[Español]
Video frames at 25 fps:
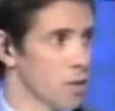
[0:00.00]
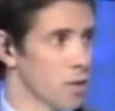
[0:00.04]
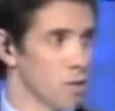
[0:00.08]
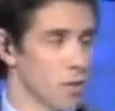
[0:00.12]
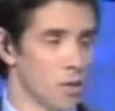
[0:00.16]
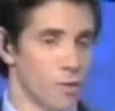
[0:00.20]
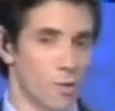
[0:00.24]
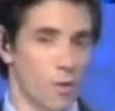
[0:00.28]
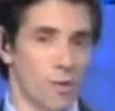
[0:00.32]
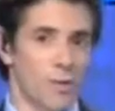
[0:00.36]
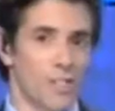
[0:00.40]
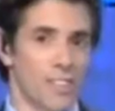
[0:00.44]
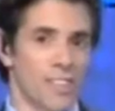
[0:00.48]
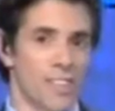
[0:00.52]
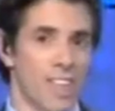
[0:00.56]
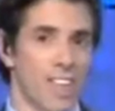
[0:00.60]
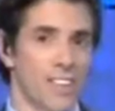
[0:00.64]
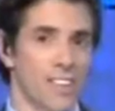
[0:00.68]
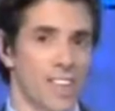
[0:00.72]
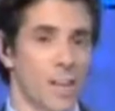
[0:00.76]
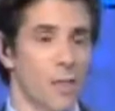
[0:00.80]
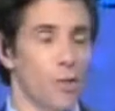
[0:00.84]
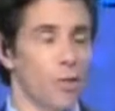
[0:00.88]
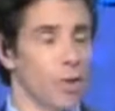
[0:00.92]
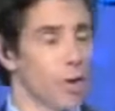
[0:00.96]
Entonces,
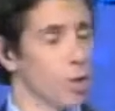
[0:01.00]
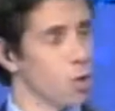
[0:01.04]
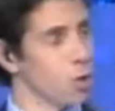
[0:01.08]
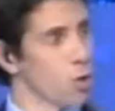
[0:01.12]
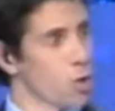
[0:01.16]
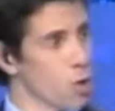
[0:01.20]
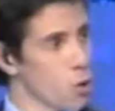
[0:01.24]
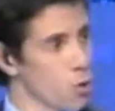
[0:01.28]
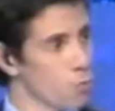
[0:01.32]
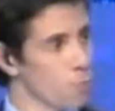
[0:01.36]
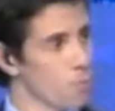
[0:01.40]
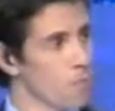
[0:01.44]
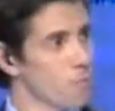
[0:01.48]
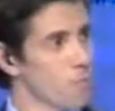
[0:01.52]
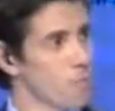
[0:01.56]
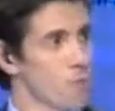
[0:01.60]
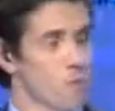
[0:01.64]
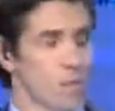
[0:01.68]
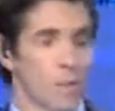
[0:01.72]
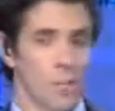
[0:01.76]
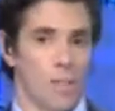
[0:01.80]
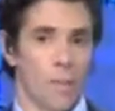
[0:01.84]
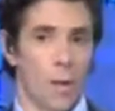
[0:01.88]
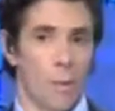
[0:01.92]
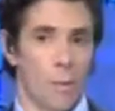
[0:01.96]
estando en el Colón,
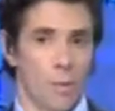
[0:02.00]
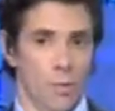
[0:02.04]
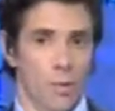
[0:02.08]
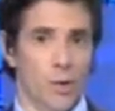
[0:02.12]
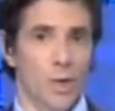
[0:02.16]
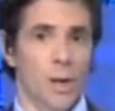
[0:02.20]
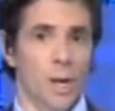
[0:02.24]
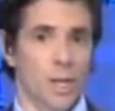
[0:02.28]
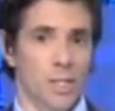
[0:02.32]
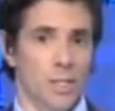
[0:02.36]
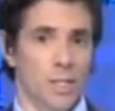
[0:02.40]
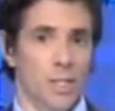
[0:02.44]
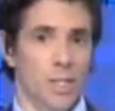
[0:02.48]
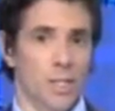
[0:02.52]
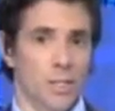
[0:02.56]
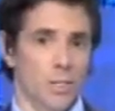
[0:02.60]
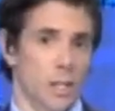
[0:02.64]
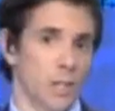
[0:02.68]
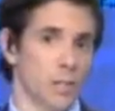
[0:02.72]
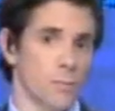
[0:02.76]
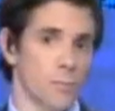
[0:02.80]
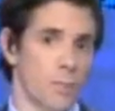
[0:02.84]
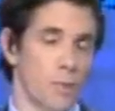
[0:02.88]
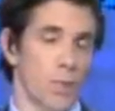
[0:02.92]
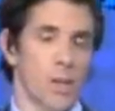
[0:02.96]
sabiendo que allí se
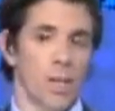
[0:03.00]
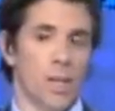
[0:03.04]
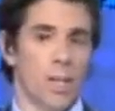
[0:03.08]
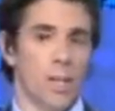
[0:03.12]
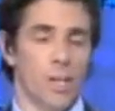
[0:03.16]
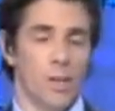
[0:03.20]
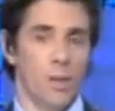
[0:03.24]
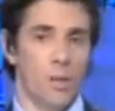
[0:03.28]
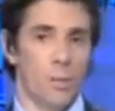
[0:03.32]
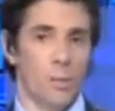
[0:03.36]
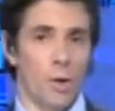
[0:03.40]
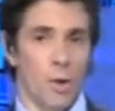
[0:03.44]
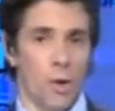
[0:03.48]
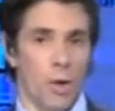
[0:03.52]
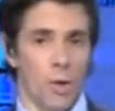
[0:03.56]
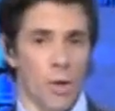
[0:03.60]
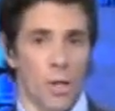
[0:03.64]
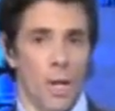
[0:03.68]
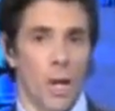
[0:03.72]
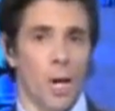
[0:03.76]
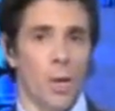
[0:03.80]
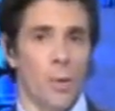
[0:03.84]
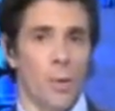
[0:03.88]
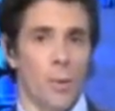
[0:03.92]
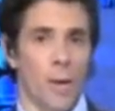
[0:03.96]
expone lo mejor de
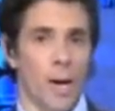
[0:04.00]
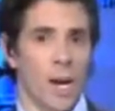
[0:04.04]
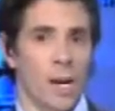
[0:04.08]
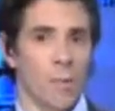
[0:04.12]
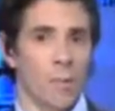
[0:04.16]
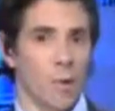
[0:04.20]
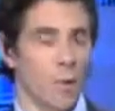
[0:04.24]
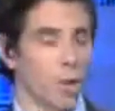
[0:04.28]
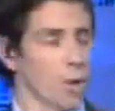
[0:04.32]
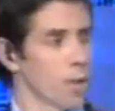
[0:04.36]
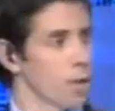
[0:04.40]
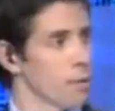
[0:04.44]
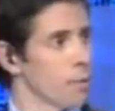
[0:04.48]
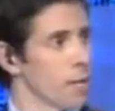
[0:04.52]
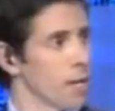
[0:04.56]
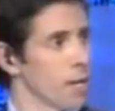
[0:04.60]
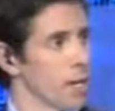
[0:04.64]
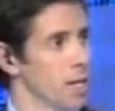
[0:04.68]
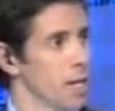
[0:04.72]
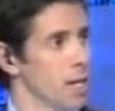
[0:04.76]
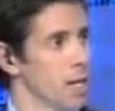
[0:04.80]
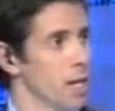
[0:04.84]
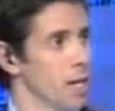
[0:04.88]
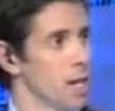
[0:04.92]
la ópera, lo mejor del ballet,